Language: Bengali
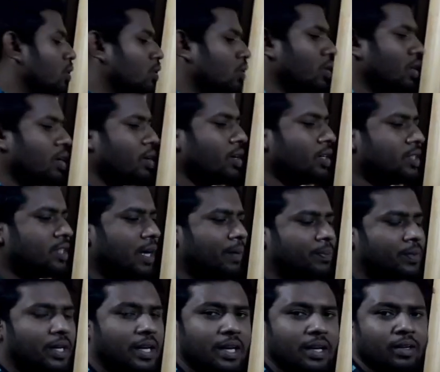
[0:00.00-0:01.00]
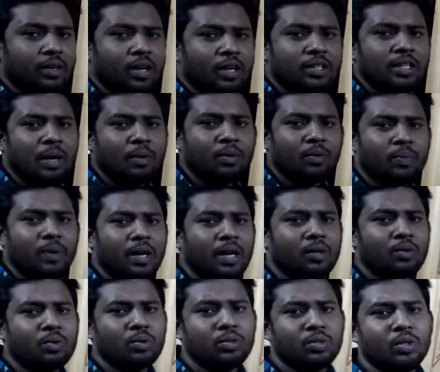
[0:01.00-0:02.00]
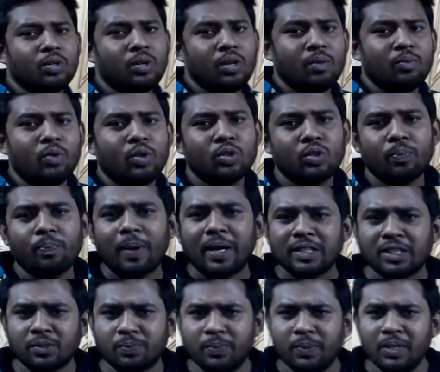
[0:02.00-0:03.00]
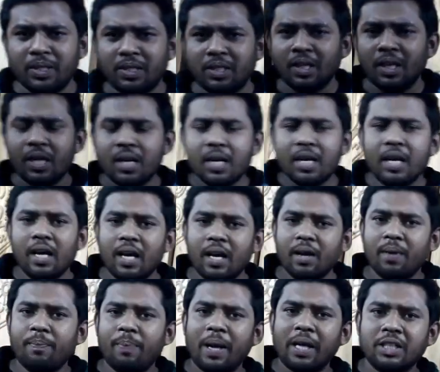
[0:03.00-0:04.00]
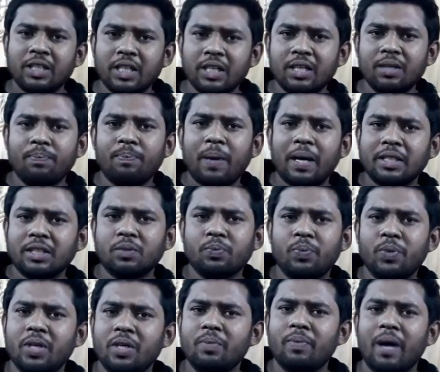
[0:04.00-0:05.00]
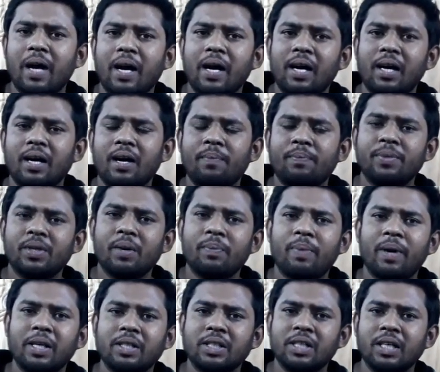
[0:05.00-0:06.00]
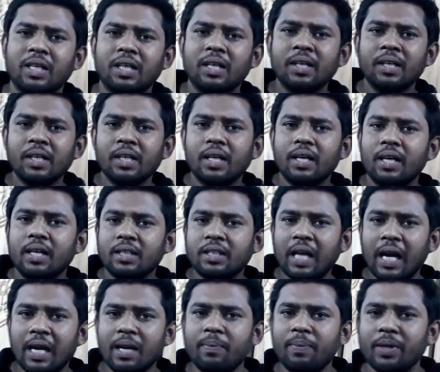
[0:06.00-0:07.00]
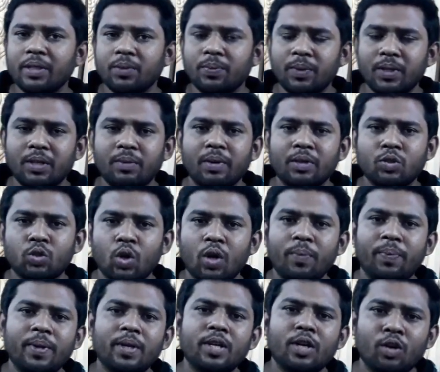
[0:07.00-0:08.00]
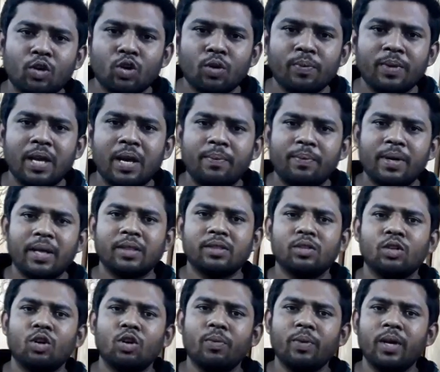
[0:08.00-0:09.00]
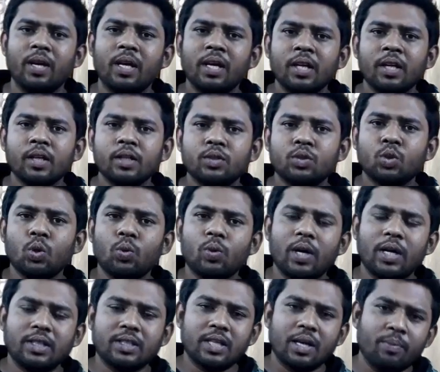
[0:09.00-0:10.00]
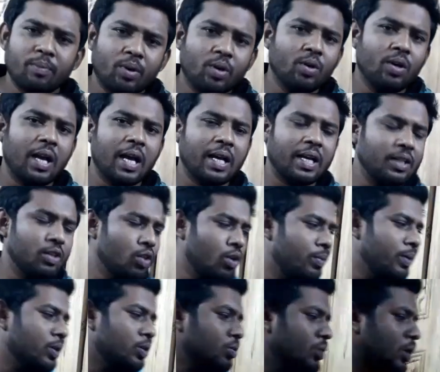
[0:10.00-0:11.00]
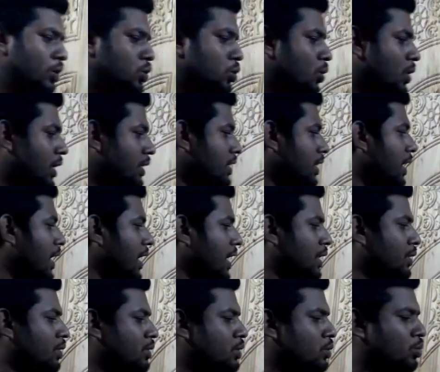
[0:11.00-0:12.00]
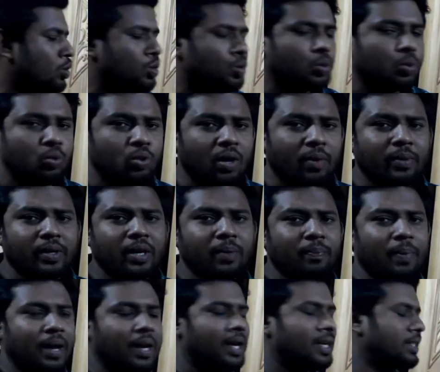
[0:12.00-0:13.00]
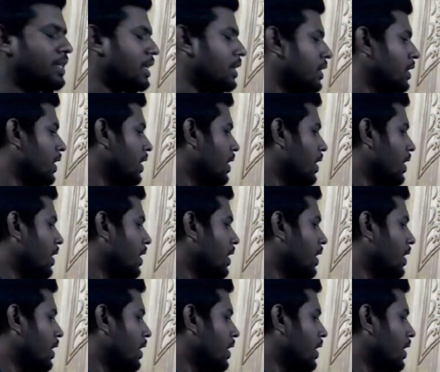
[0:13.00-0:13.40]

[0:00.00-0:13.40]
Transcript: করা হয় যে আপনারা এগুলো ডাবল পাল্লা করতে হলে মূলত পাঁচ ফিট পাশে পাঁচ ফিট বা আপনার পাশে সাড়ে পাঁচ ফিট বা ছয় ফিট এরকম গ্যাপ রাখতে হবে চৌকাটটা বড় লাগাইতে হবে তো ওনার চৌকাটটা লাগানো আছে উনি শুধু আমাকে পাল্লাটার